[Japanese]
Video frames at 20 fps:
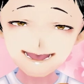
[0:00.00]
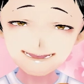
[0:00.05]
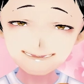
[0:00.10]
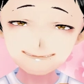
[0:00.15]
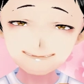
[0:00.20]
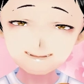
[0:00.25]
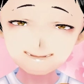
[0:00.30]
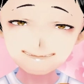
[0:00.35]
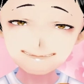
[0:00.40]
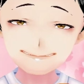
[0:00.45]

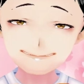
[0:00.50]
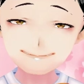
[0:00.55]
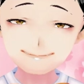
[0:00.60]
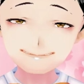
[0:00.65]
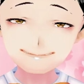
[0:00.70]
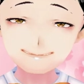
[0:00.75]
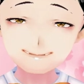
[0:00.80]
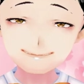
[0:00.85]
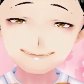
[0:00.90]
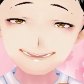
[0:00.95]
外国
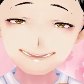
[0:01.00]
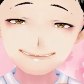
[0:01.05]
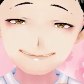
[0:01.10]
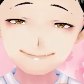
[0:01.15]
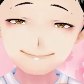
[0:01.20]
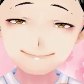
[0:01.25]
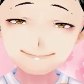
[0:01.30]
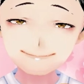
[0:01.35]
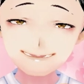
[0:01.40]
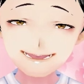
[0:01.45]
人機種
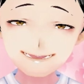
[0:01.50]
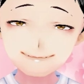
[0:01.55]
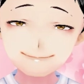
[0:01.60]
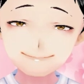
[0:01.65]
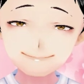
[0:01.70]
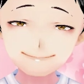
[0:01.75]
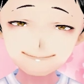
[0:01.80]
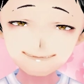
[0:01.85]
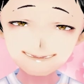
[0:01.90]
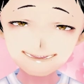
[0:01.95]
で一
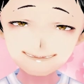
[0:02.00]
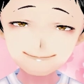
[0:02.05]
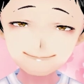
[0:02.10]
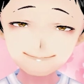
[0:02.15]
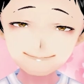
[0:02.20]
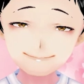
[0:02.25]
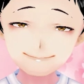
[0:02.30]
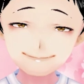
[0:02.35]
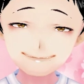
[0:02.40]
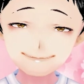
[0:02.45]
番好き
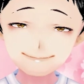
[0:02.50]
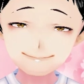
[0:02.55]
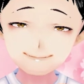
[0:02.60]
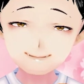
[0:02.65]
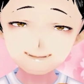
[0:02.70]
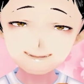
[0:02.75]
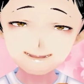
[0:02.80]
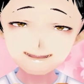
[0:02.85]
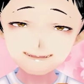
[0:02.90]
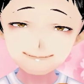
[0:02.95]
な
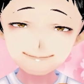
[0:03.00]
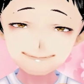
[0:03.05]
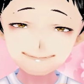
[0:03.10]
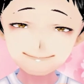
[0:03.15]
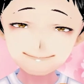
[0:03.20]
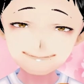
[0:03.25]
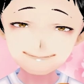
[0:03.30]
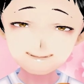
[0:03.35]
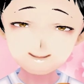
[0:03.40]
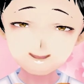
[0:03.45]
デムーロ
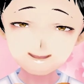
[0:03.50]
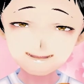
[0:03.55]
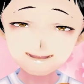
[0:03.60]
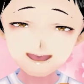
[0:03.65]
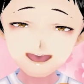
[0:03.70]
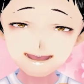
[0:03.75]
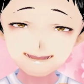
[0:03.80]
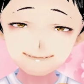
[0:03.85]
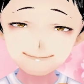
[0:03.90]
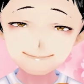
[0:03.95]
騎手騎
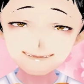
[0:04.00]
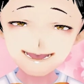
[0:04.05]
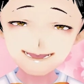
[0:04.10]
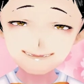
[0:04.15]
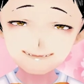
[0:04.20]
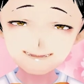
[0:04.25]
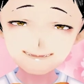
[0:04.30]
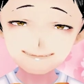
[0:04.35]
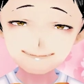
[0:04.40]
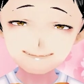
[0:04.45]
乗の
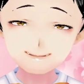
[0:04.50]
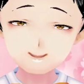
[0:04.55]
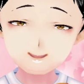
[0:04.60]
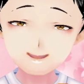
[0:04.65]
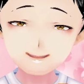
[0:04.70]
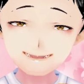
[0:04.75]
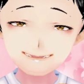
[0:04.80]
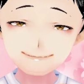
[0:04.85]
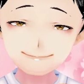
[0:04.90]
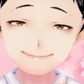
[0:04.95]
8枠
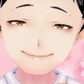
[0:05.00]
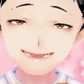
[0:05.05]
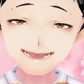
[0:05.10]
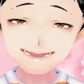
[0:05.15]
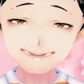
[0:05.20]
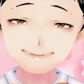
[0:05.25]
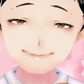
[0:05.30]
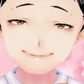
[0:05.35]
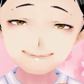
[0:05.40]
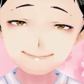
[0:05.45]
15番、
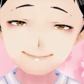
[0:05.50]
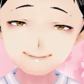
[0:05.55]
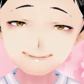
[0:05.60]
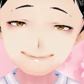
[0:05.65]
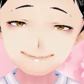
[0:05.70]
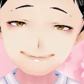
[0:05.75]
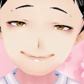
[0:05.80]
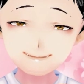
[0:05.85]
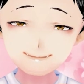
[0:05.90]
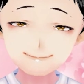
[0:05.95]

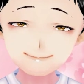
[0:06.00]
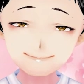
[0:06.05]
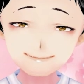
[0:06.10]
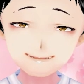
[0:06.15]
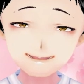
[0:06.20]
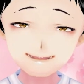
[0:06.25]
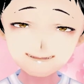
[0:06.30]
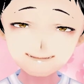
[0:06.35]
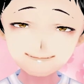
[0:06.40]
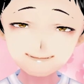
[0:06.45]

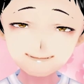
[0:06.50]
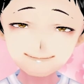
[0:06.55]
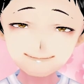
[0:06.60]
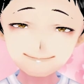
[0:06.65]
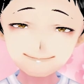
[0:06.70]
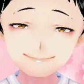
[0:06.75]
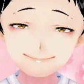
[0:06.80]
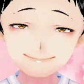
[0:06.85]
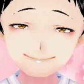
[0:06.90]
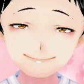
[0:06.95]
タイムトゥーヘブンとのこ
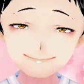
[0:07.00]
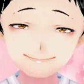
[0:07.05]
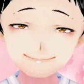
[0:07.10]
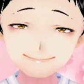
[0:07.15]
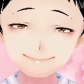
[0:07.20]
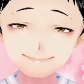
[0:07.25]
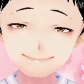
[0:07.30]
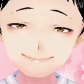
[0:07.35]
とです。